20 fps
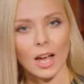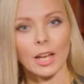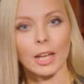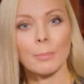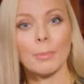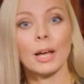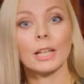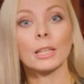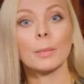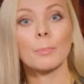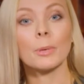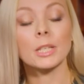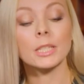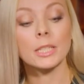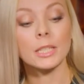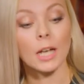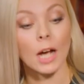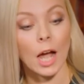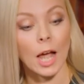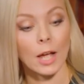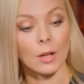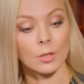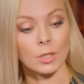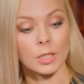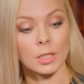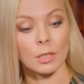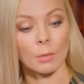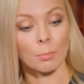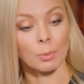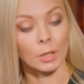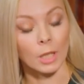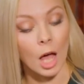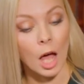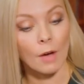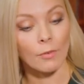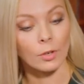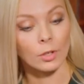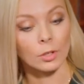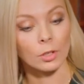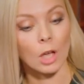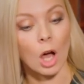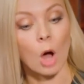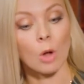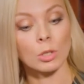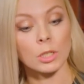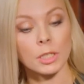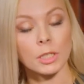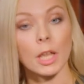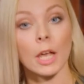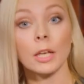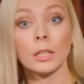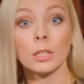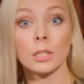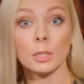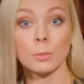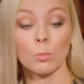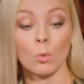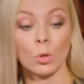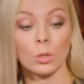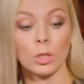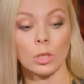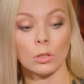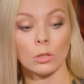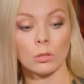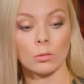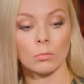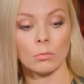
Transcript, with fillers: Ребята плескаются, плавают, а он стоит и смотрит.